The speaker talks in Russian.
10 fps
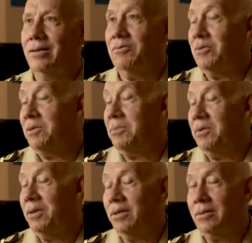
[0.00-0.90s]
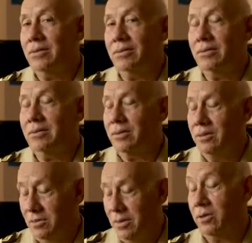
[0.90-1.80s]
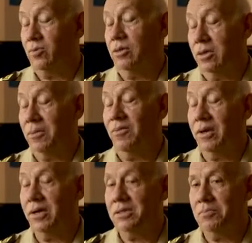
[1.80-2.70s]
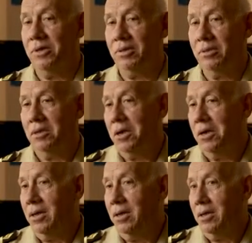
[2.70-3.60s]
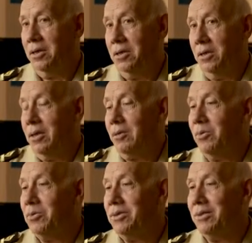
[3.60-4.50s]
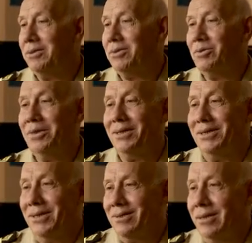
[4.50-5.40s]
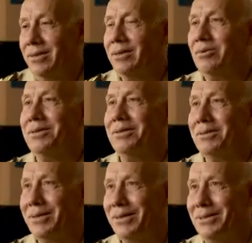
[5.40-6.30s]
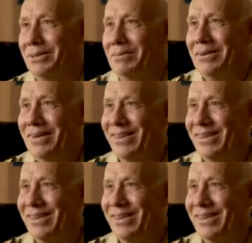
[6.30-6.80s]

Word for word: Я все запоминал, несмотря на что требовали конспект. И так получилось, что я даже не знал, я кончил с отличием.